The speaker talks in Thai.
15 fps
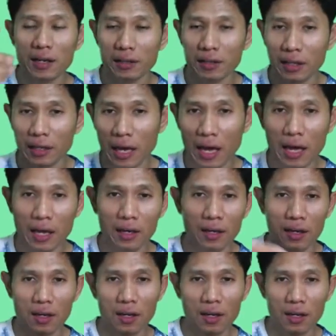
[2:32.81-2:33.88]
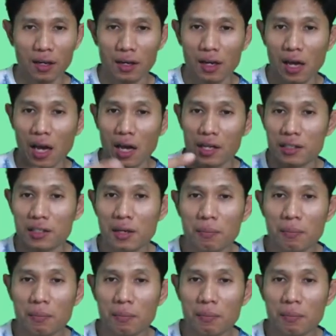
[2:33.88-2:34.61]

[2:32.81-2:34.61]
ในการหยิ